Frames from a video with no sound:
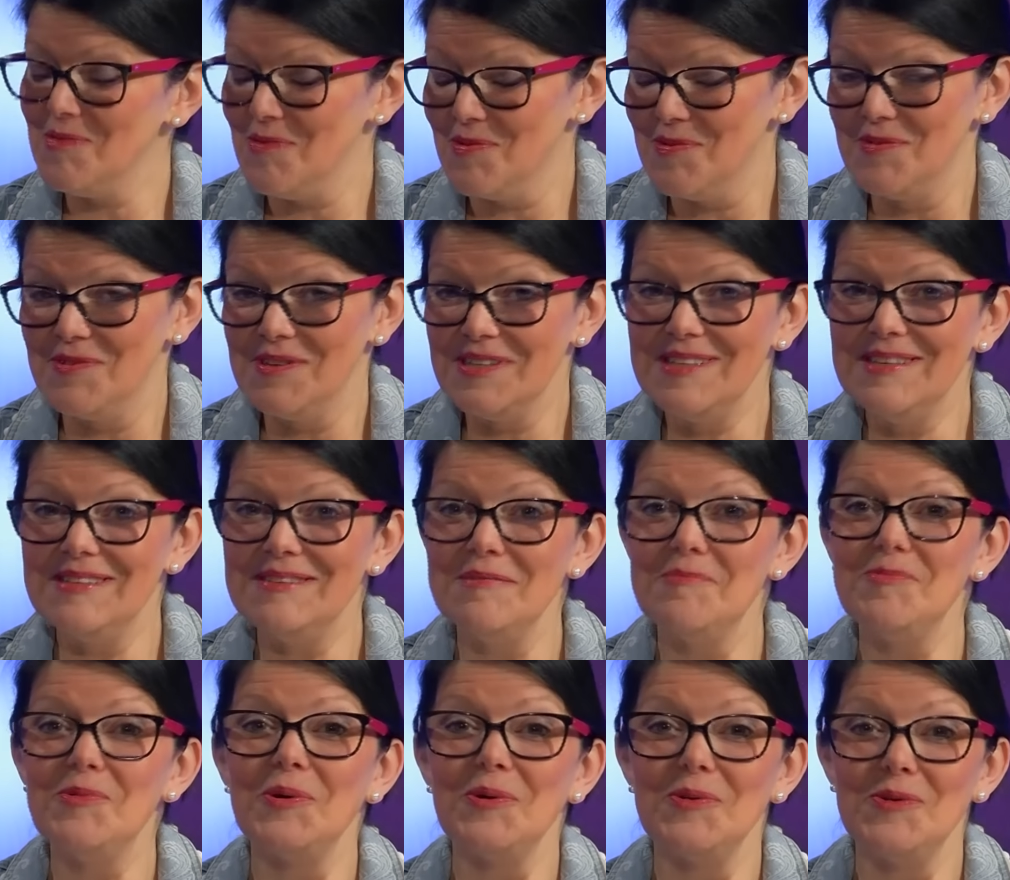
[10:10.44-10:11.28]
on, va
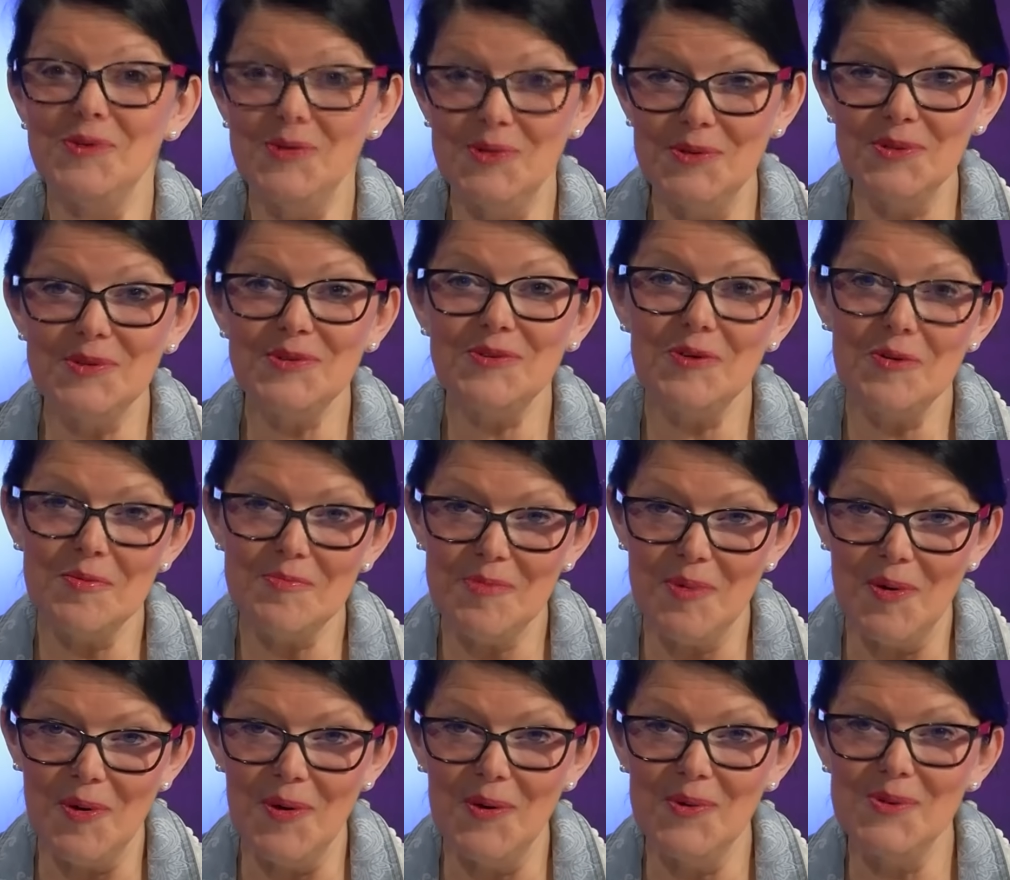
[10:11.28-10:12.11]
quitter pour une courte
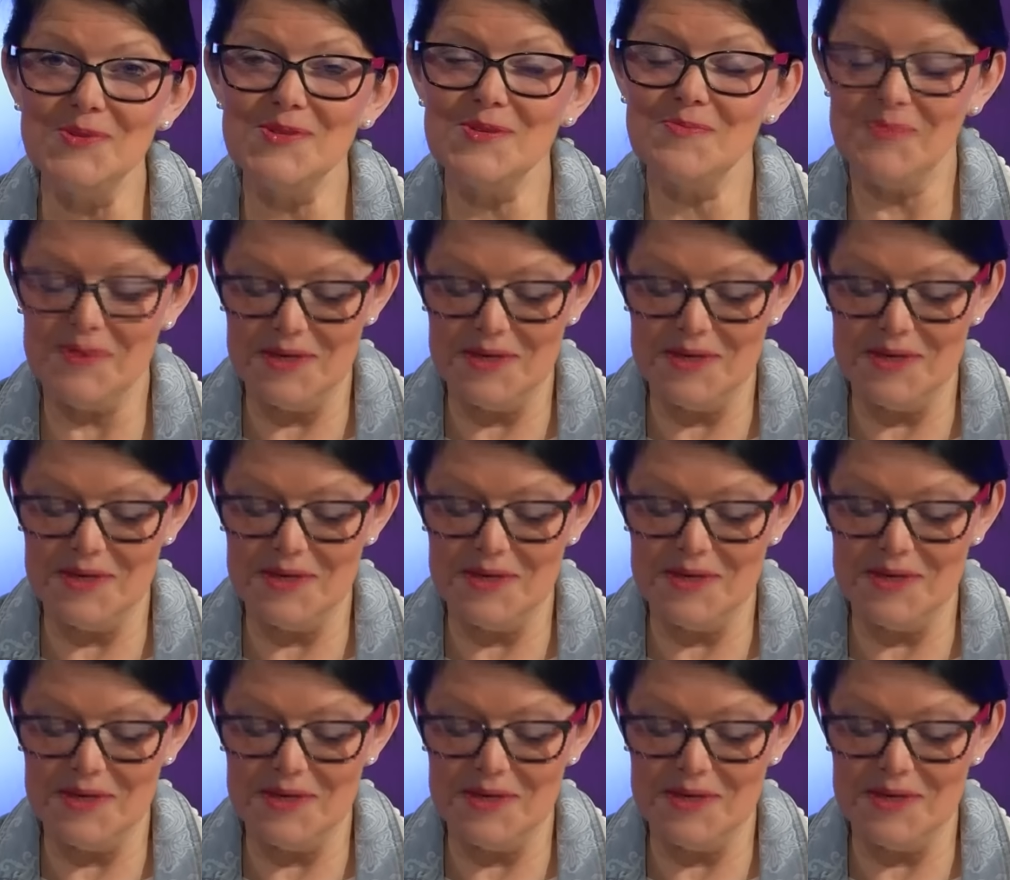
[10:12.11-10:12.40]
pause.